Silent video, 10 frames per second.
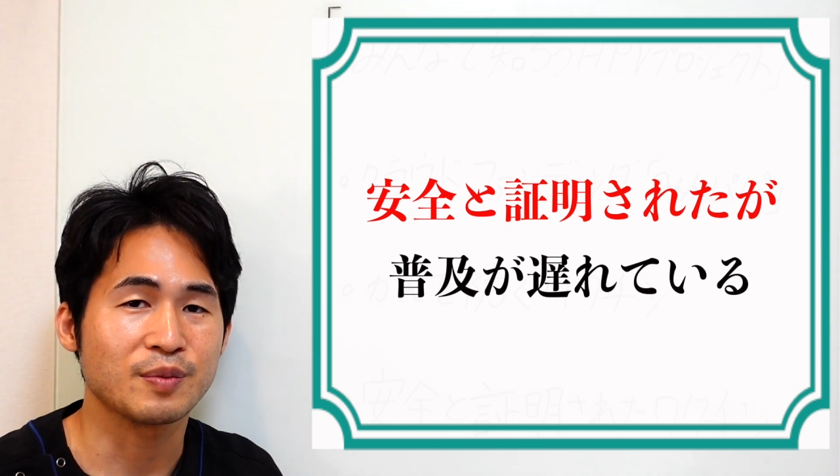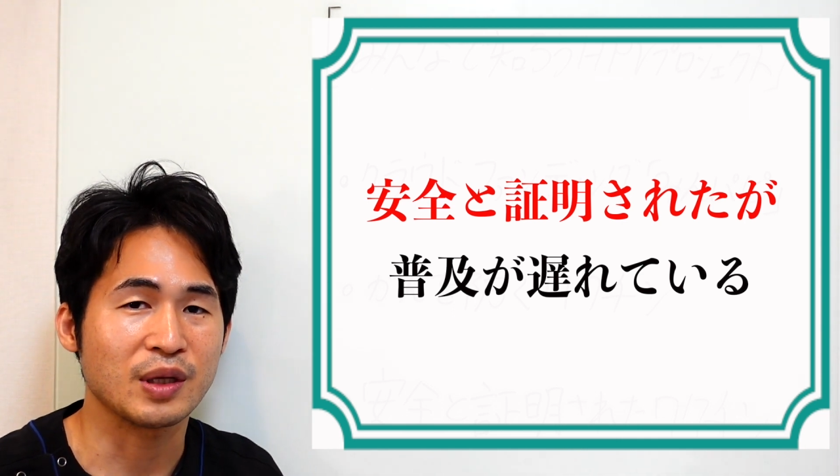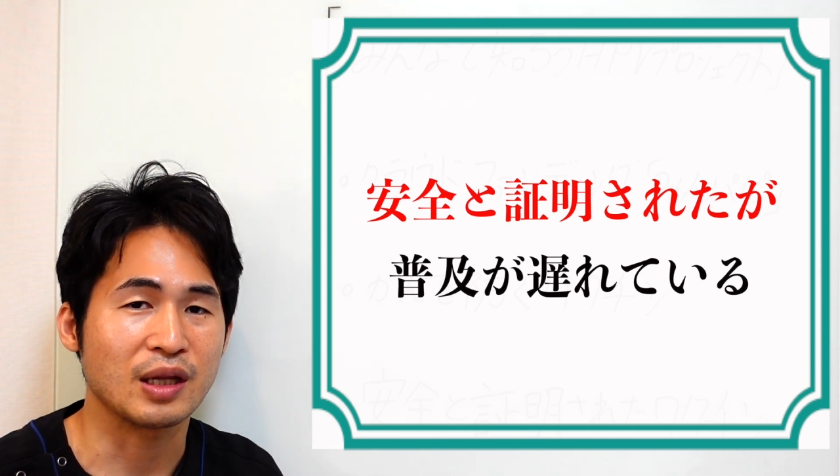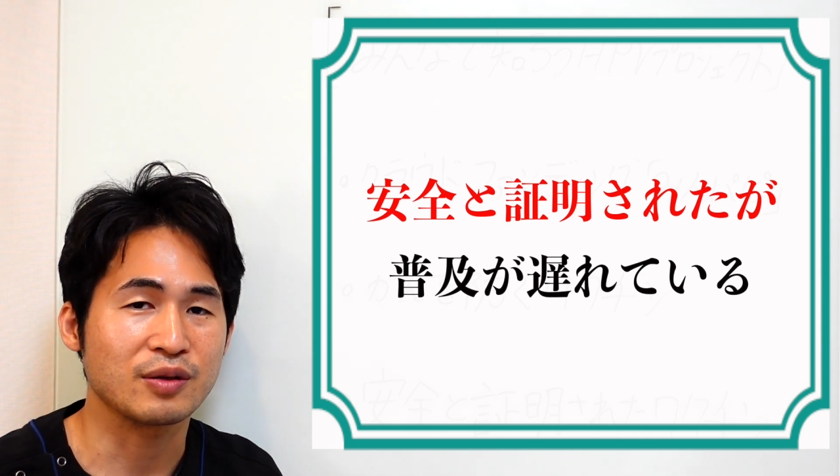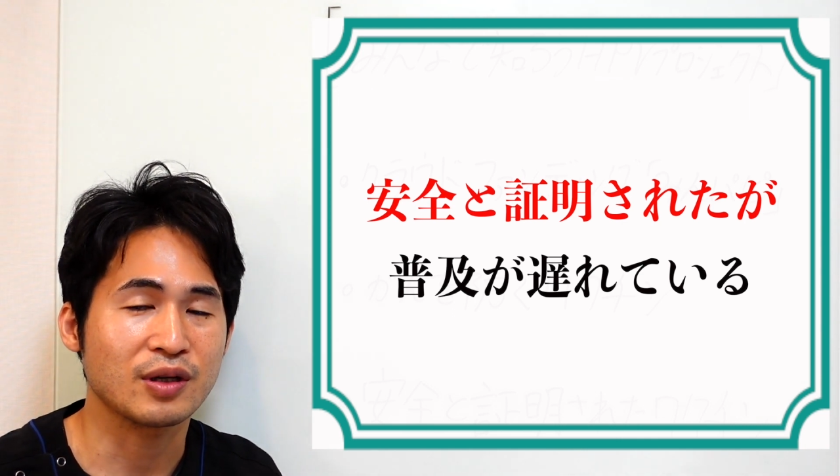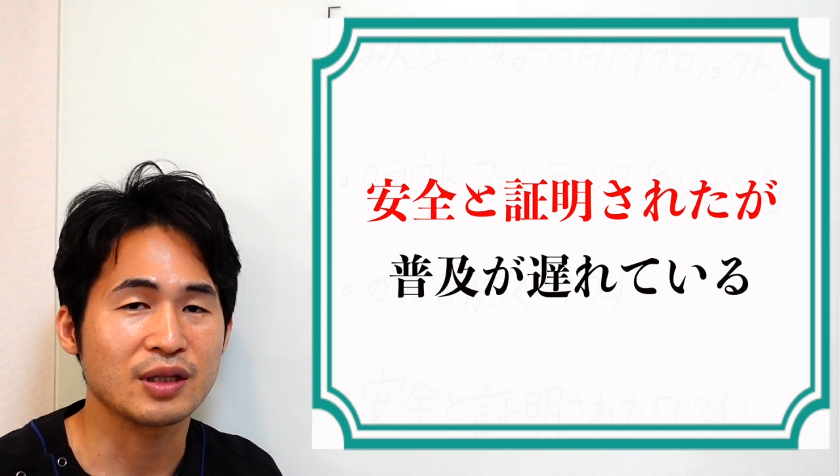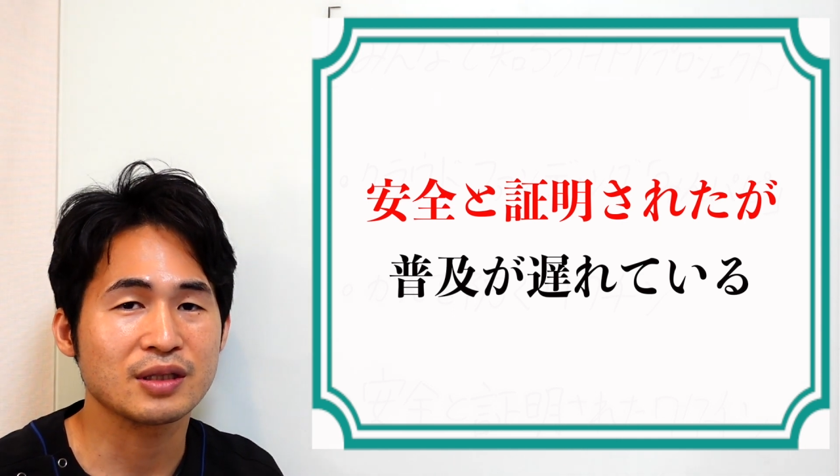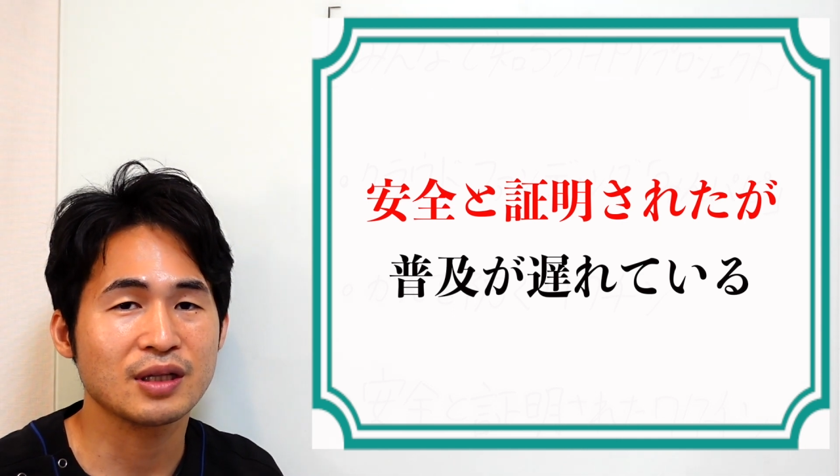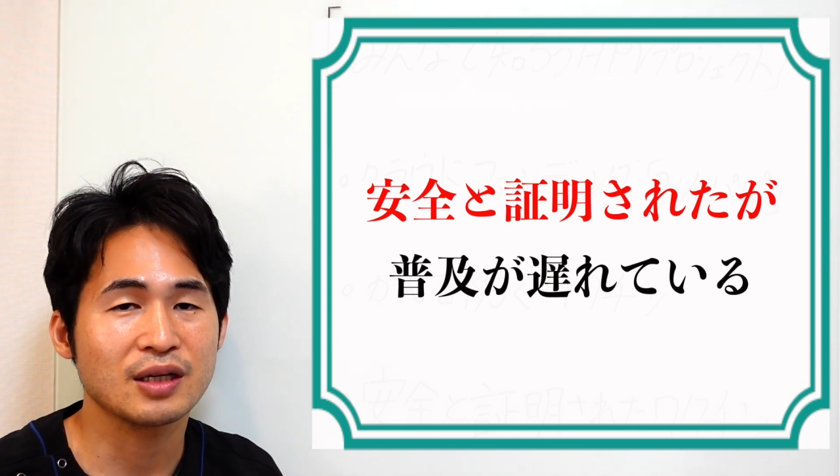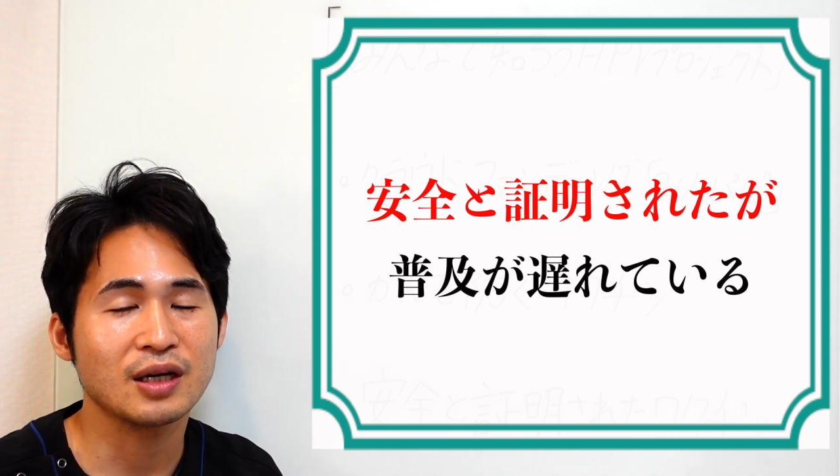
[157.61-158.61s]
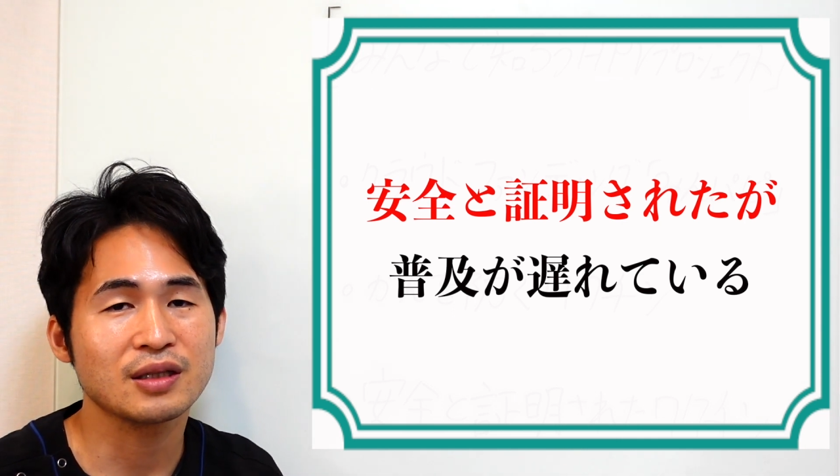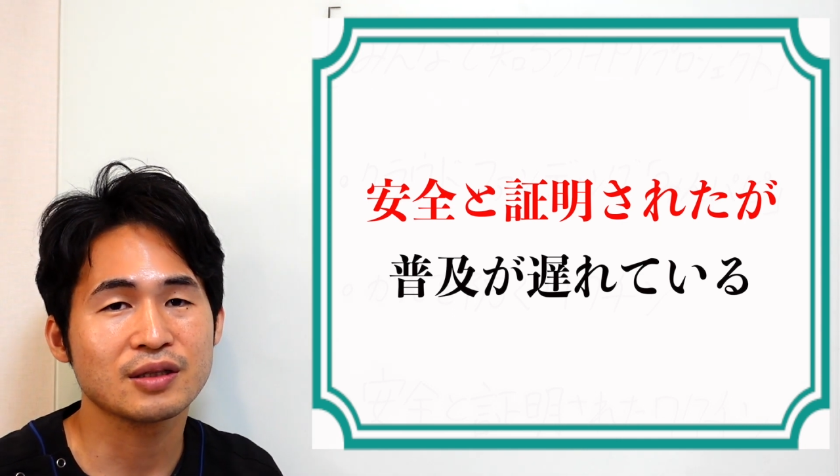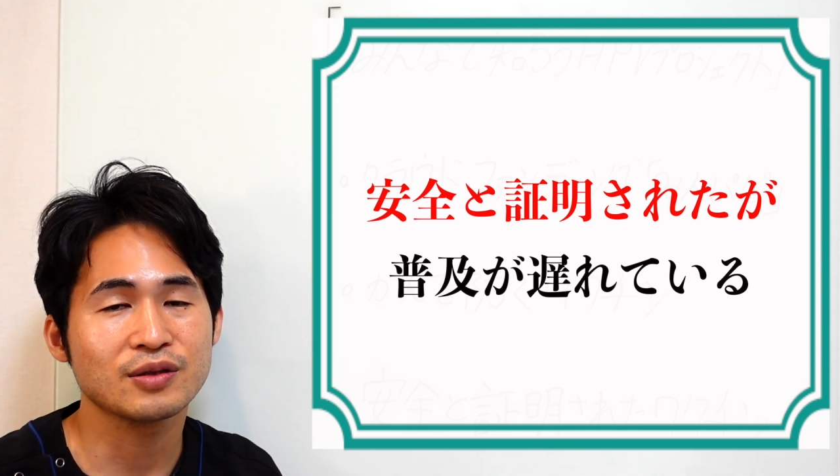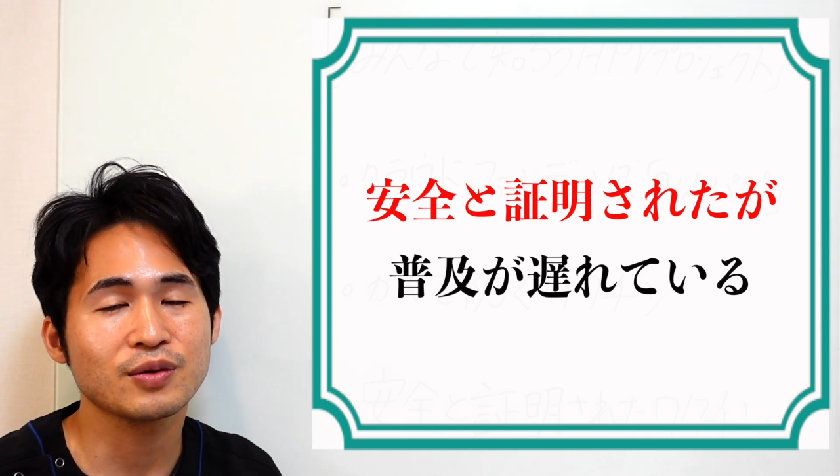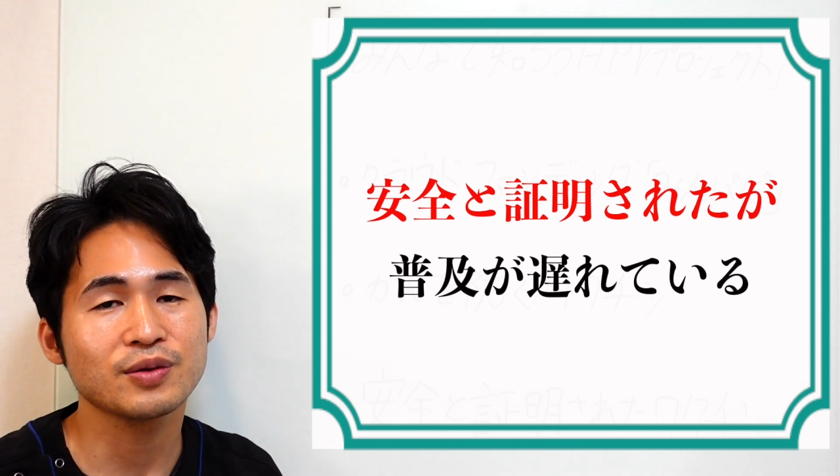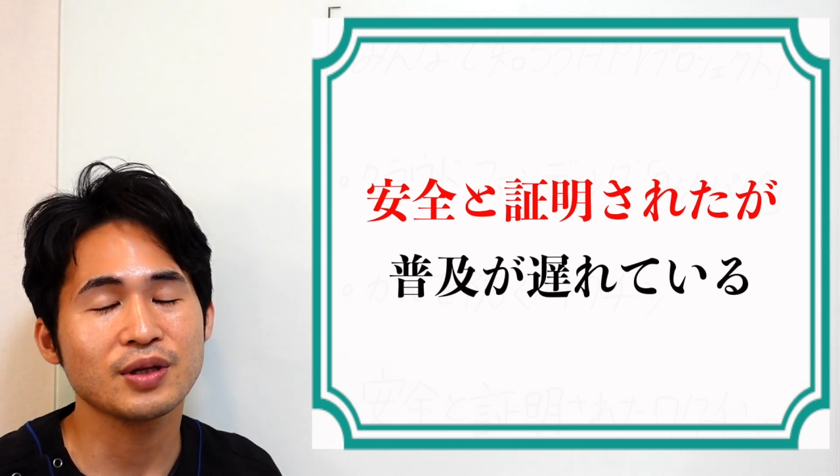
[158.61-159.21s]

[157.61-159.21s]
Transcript: まあ、なんとかできないかっていうこと